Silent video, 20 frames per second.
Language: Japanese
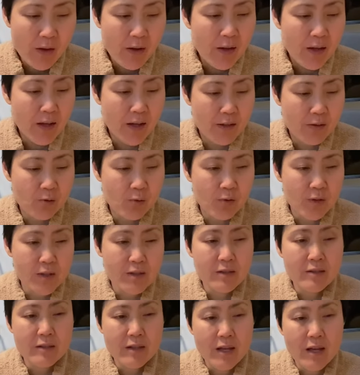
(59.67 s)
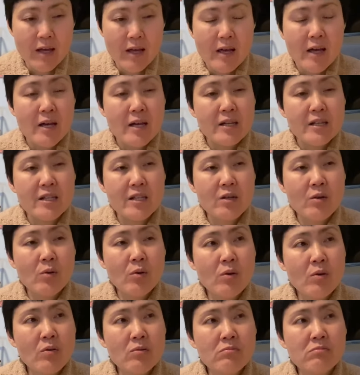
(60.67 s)
えっとですね、日
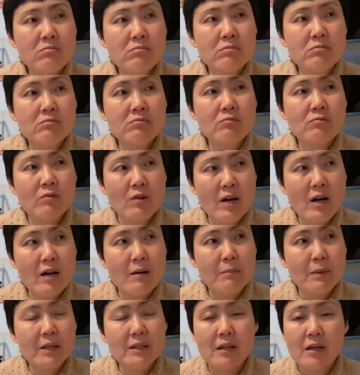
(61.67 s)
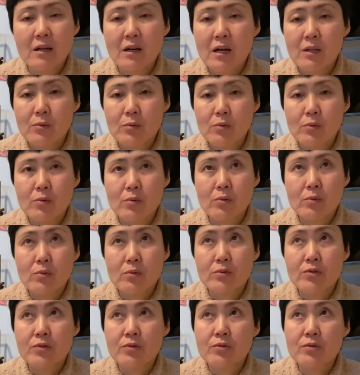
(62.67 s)
本はまだあの出